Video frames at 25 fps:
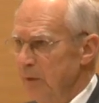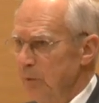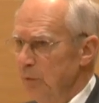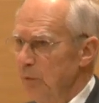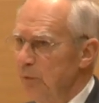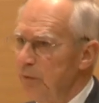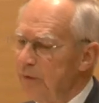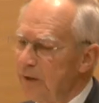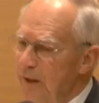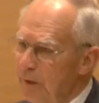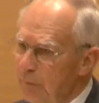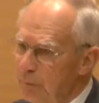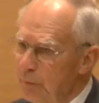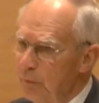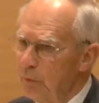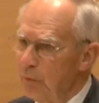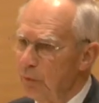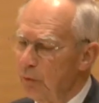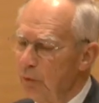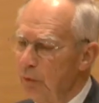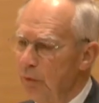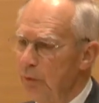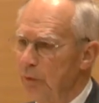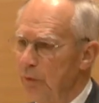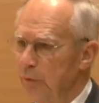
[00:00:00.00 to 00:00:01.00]
Nous savons
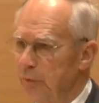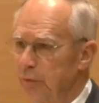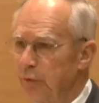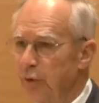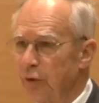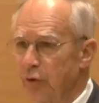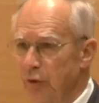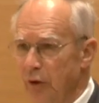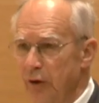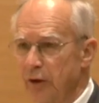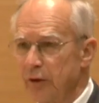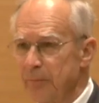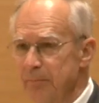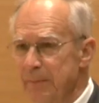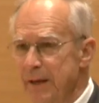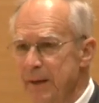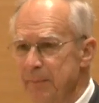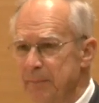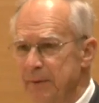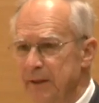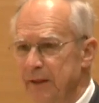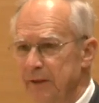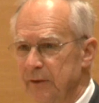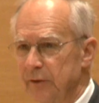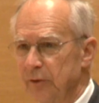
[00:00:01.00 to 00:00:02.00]
que ce colloque
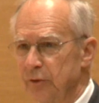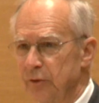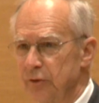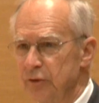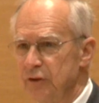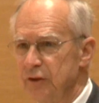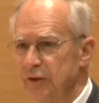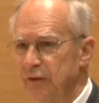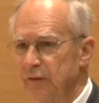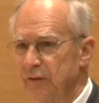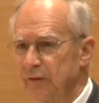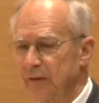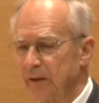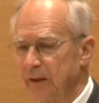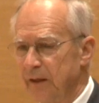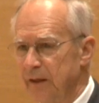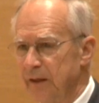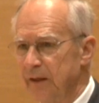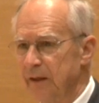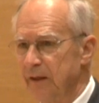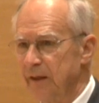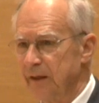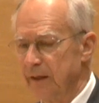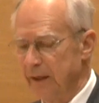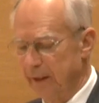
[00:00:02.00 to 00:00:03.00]
même qui est
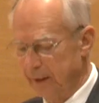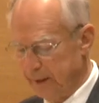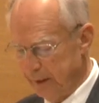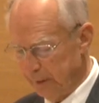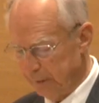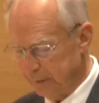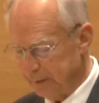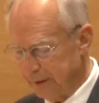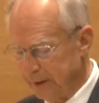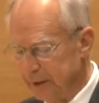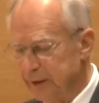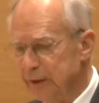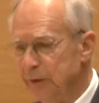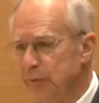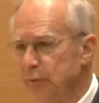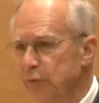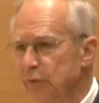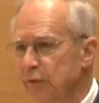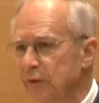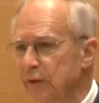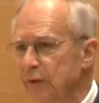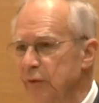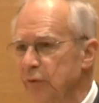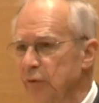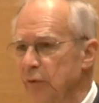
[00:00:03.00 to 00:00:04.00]
enregistré et qui sera
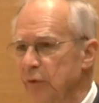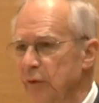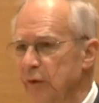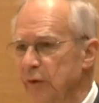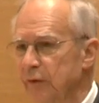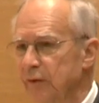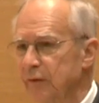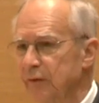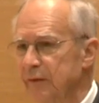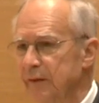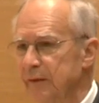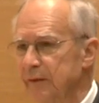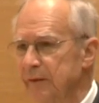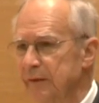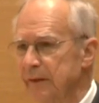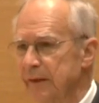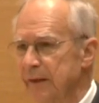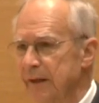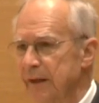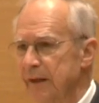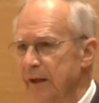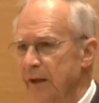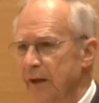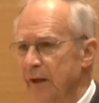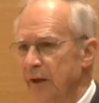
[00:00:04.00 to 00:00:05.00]
diffusé sur notre site
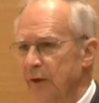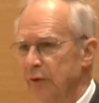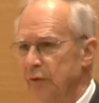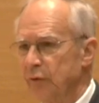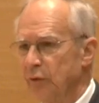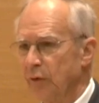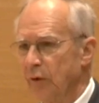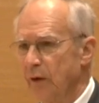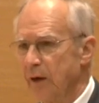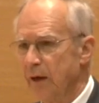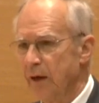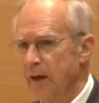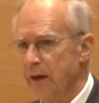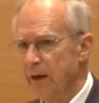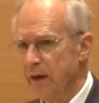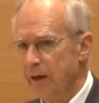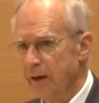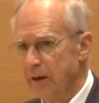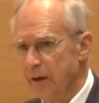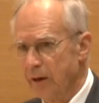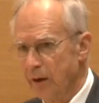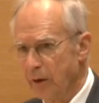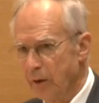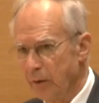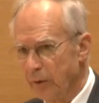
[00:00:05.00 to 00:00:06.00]

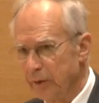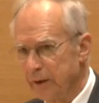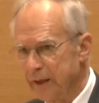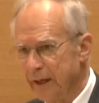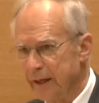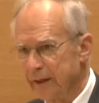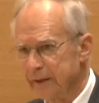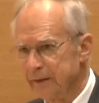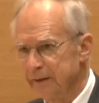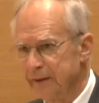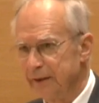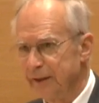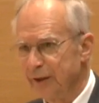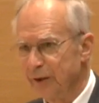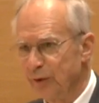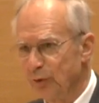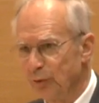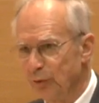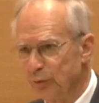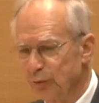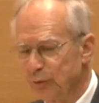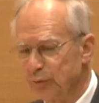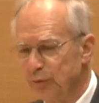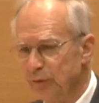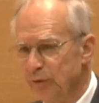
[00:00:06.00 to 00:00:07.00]
sera regardé,
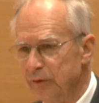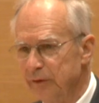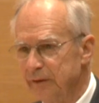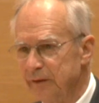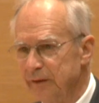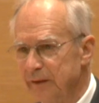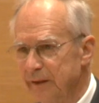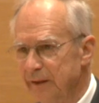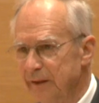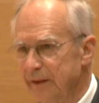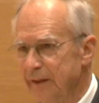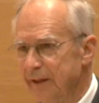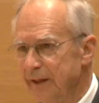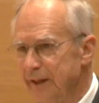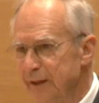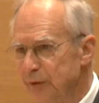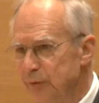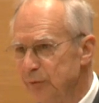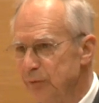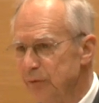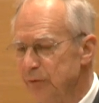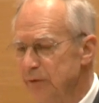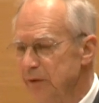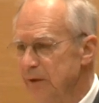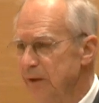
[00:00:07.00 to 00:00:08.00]
consulté,
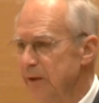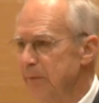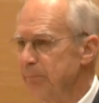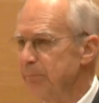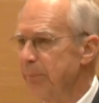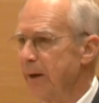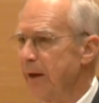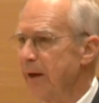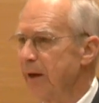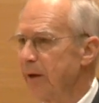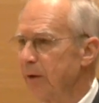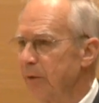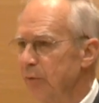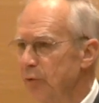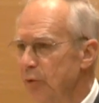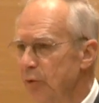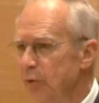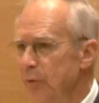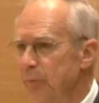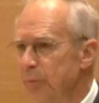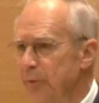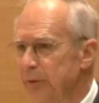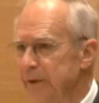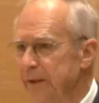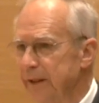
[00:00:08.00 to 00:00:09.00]
étudié par
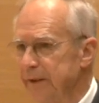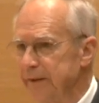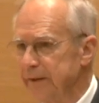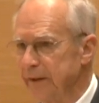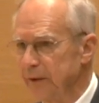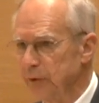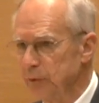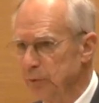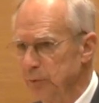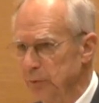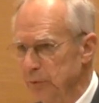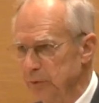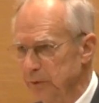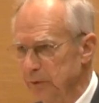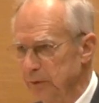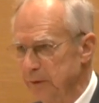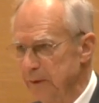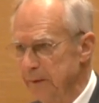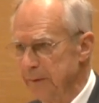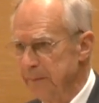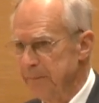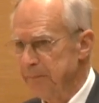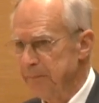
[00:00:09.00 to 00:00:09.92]
nombre d'internautes.